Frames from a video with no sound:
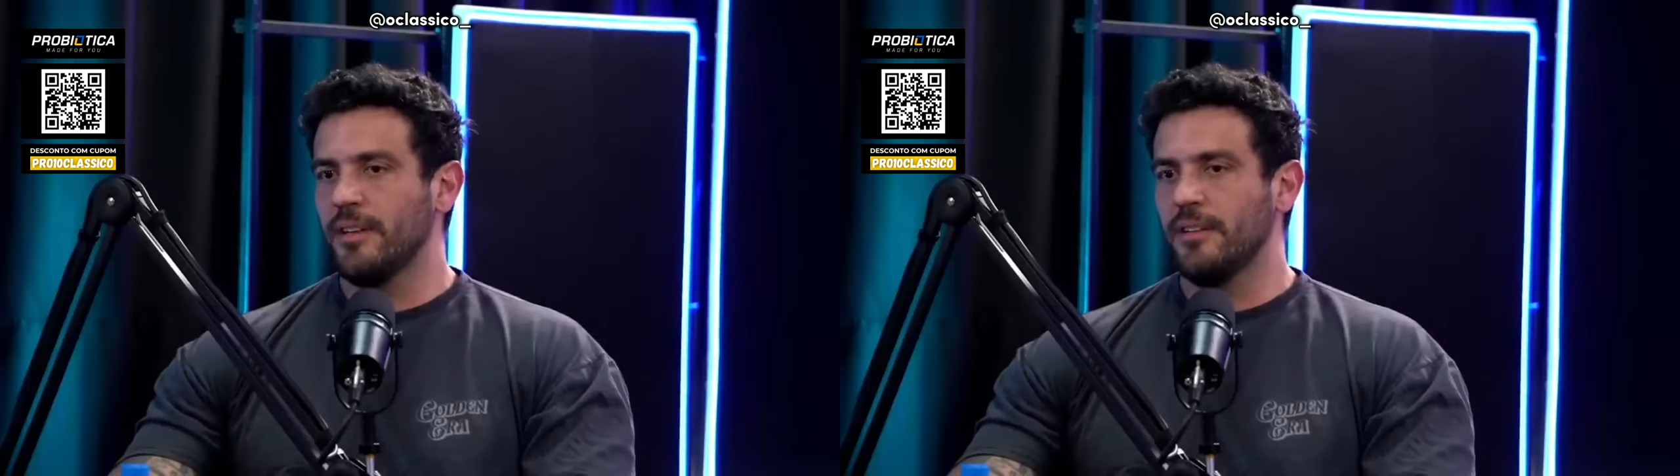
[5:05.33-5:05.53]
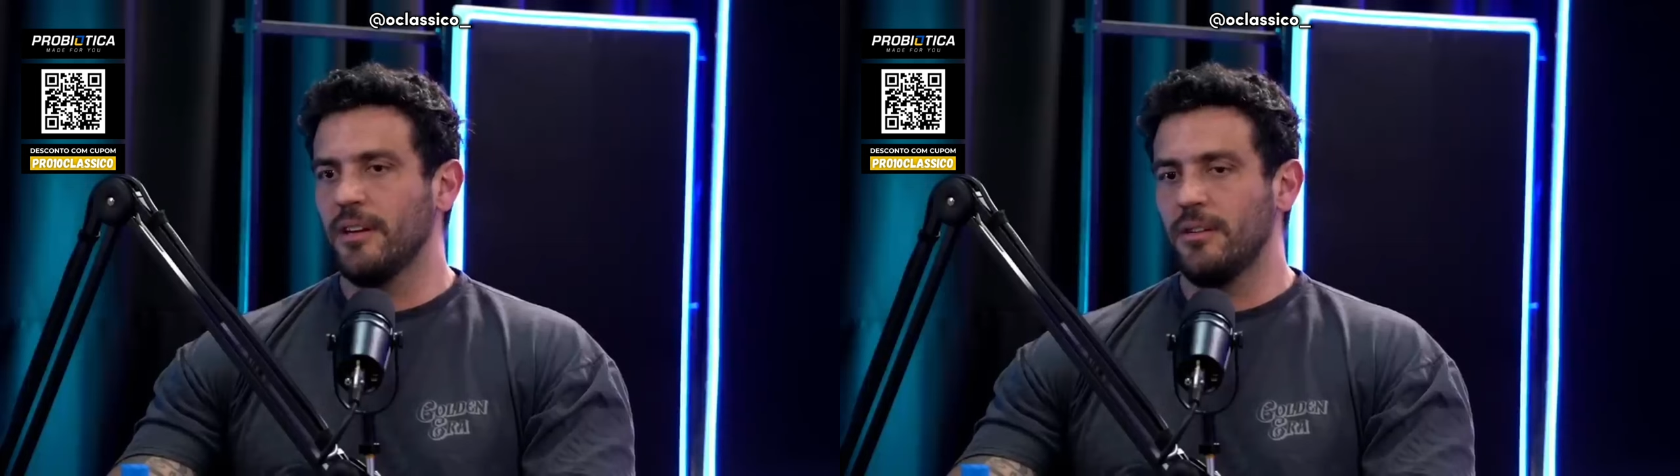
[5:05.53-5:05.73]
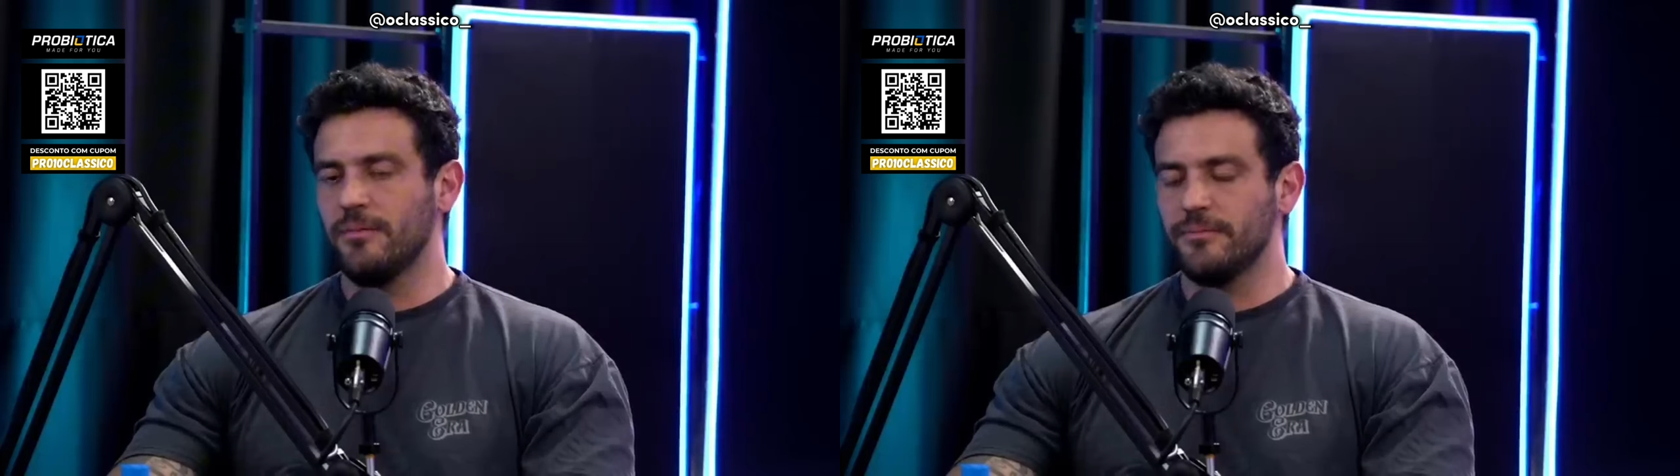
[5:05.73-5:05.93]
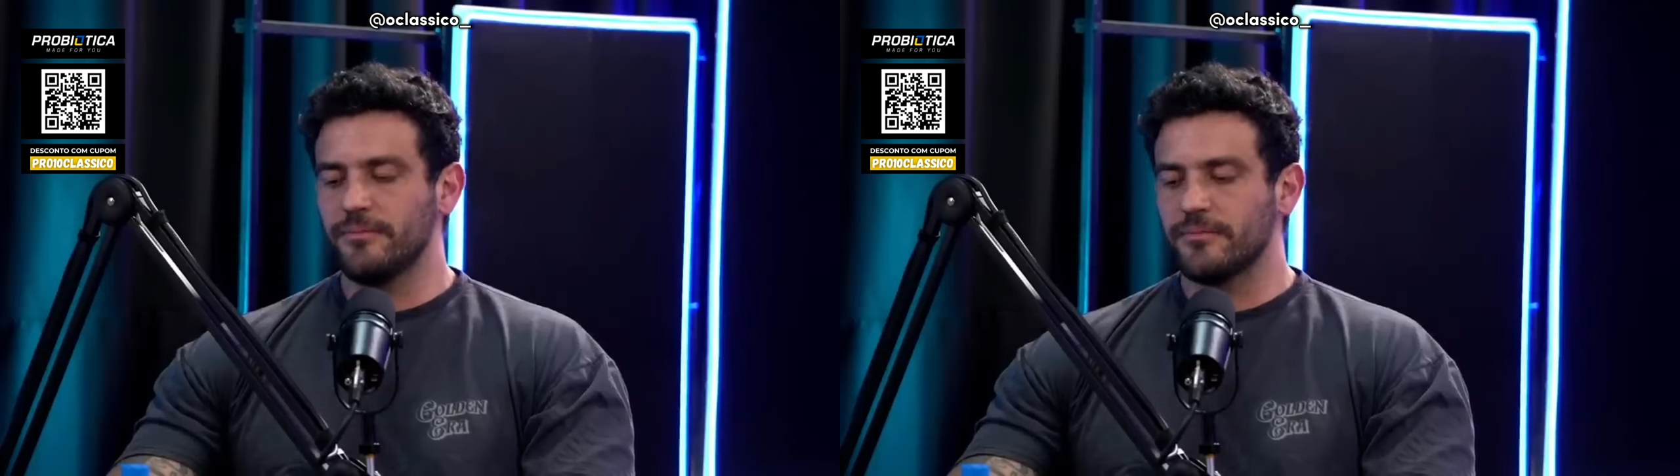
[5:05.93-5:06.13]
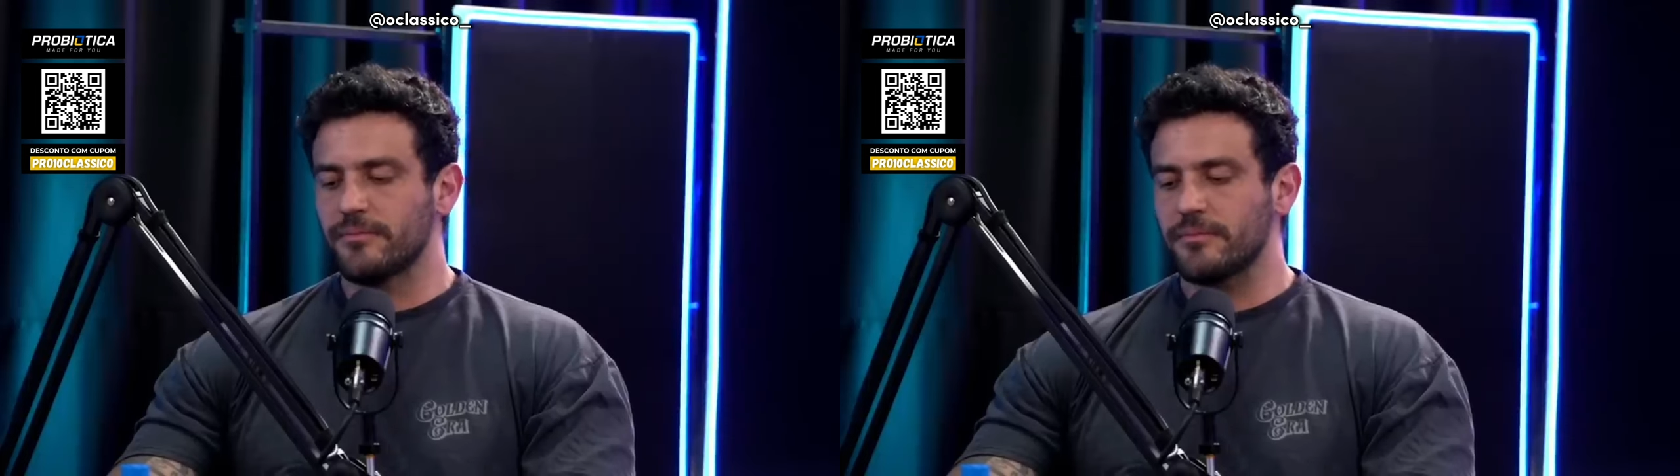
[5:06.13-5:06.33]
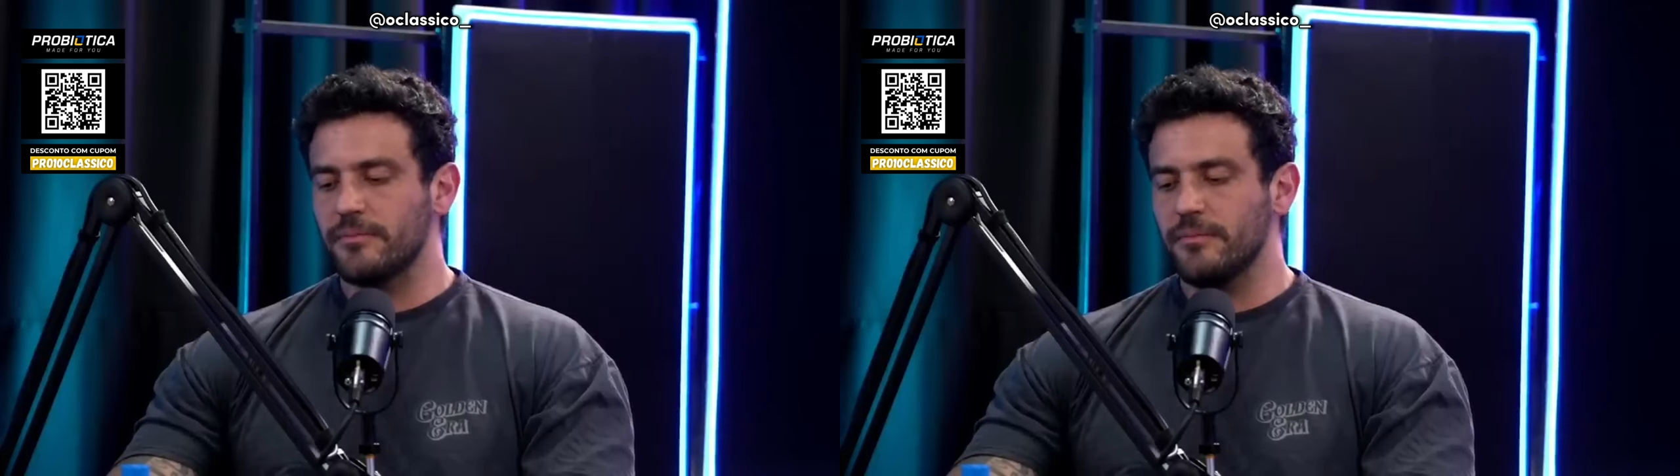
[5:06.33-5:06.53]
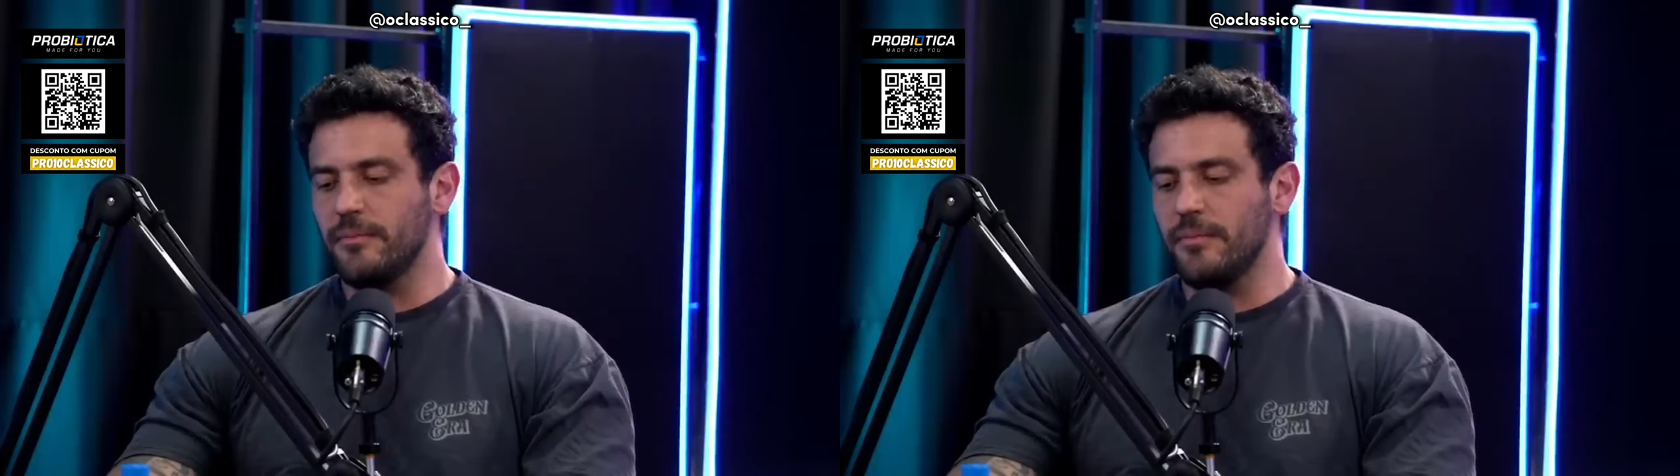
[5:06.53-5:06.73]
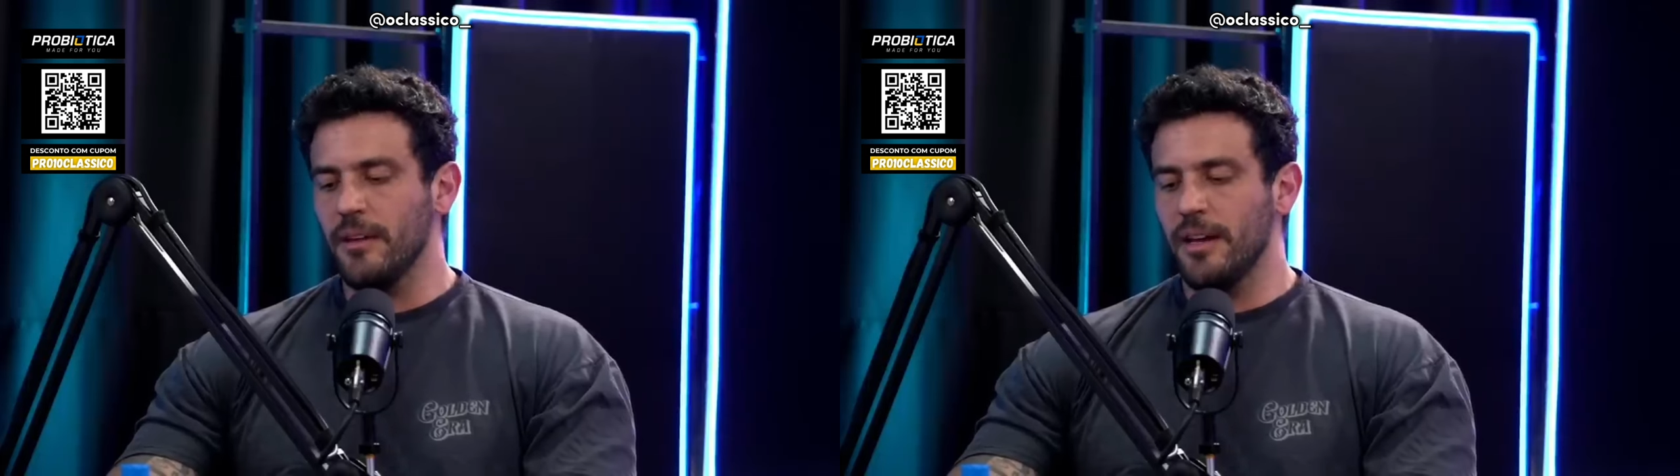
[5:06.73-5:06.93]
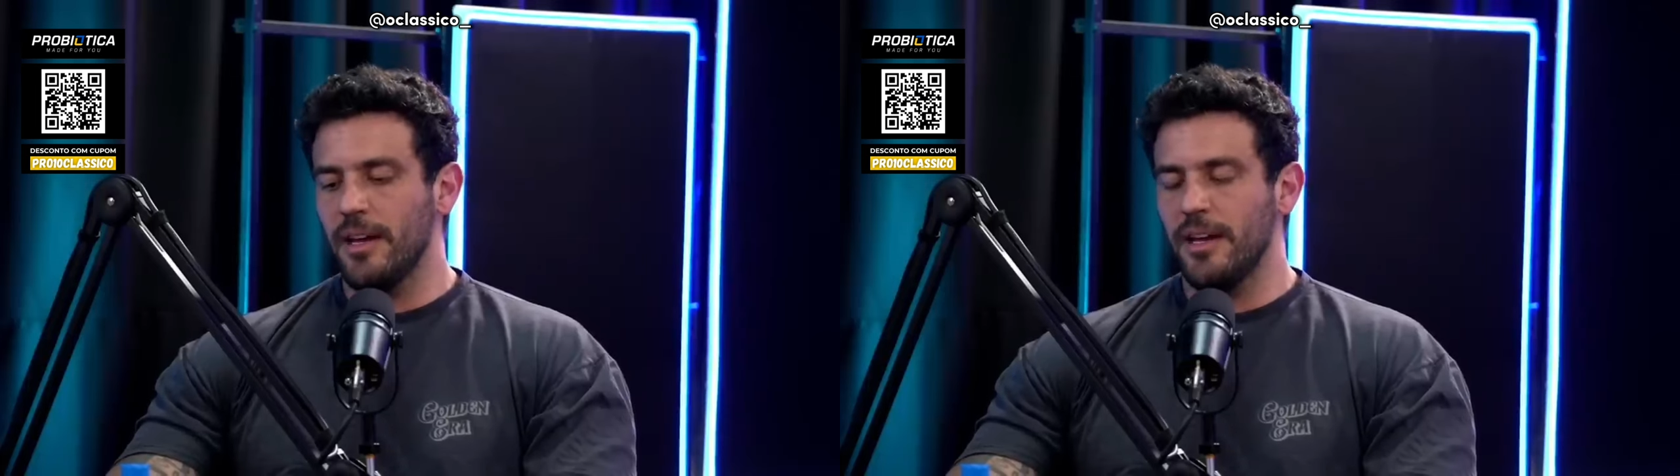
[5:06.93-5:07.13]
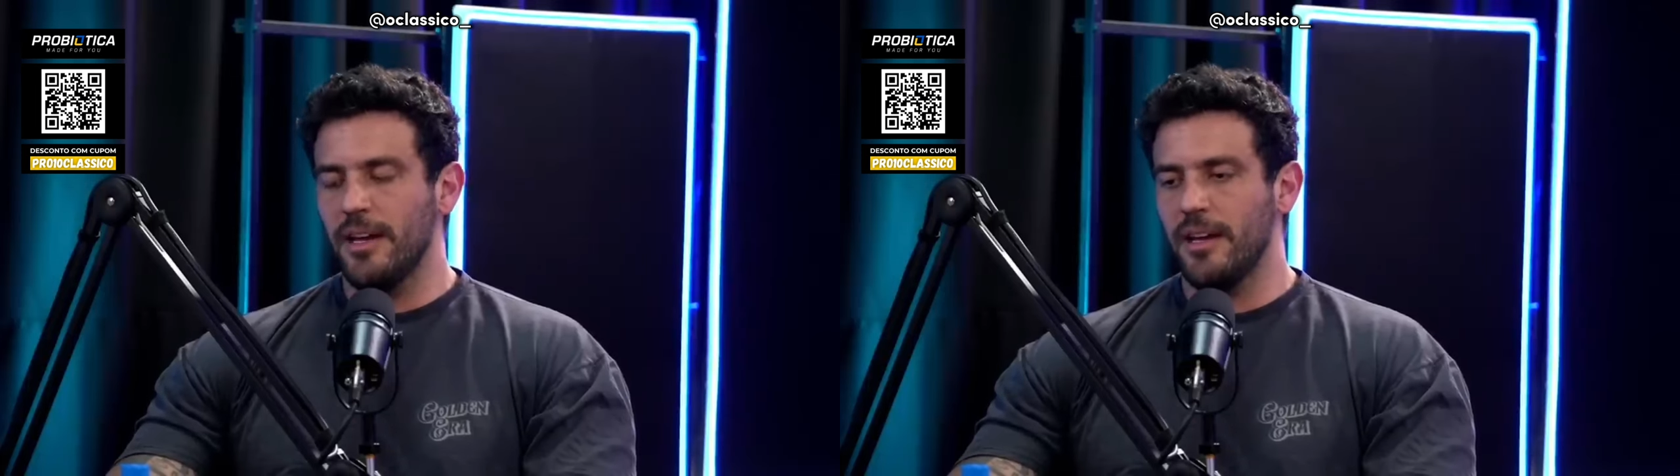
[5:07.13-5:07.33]
Então,
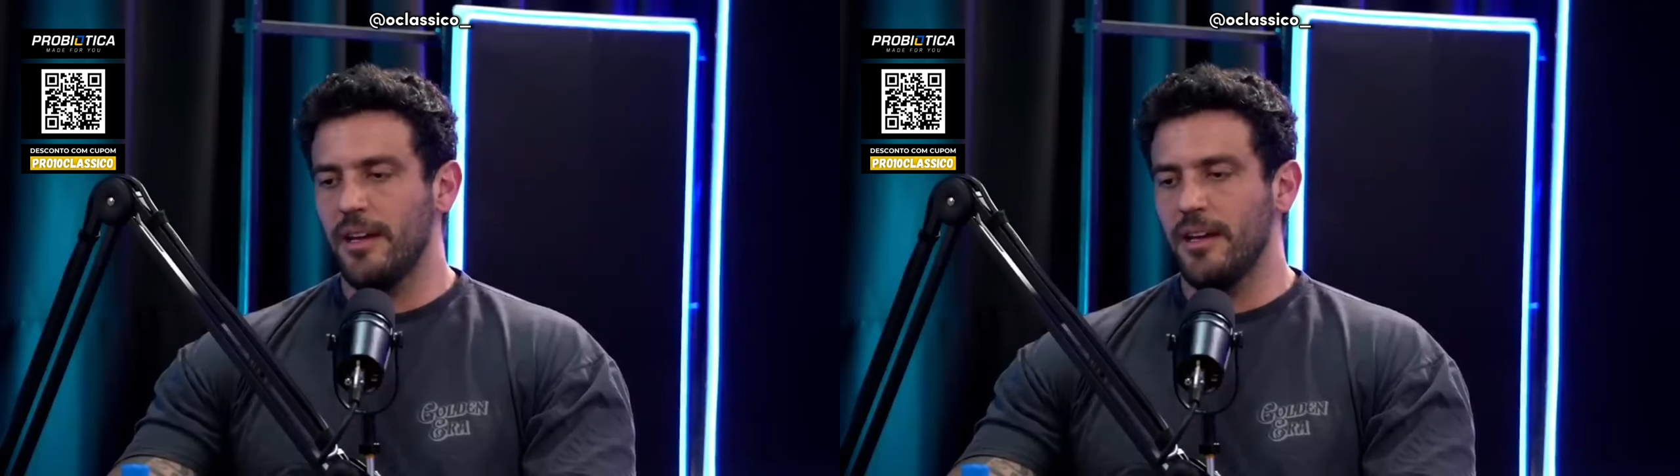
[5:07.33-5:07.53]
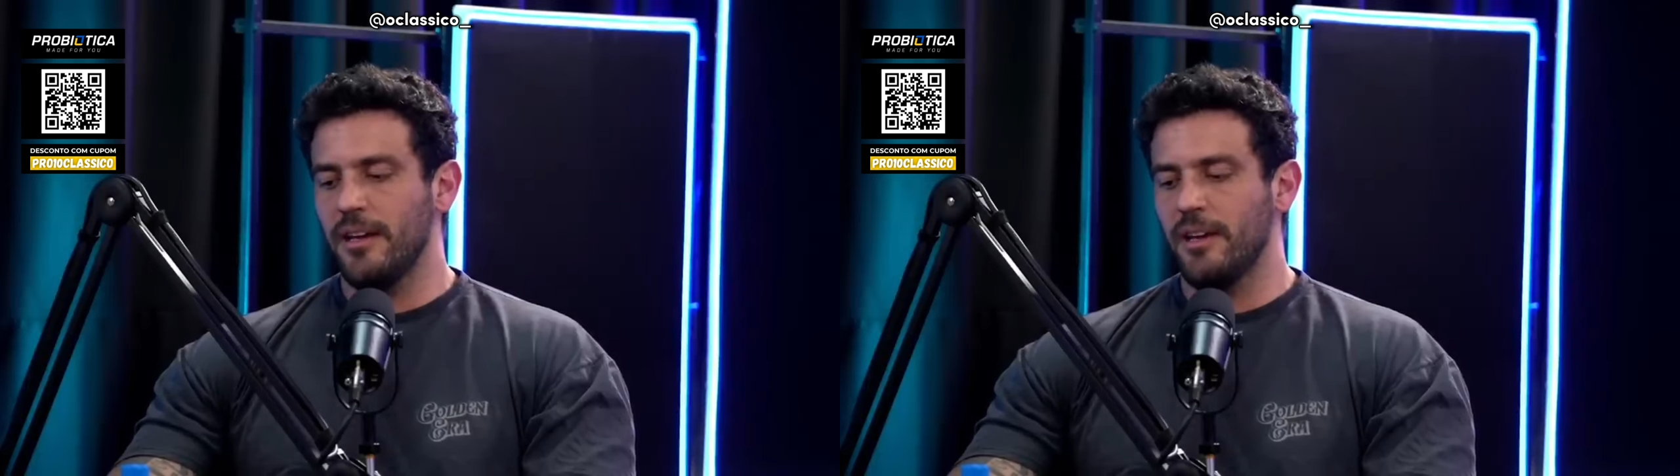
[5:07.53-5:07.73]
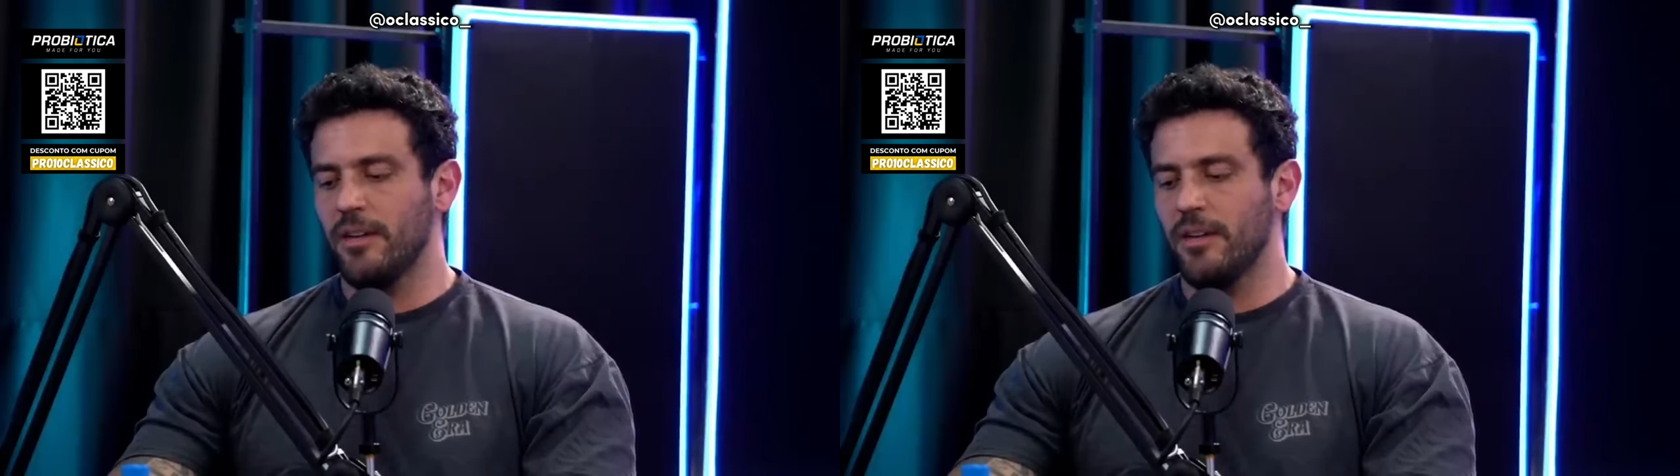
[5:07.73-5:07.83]
é,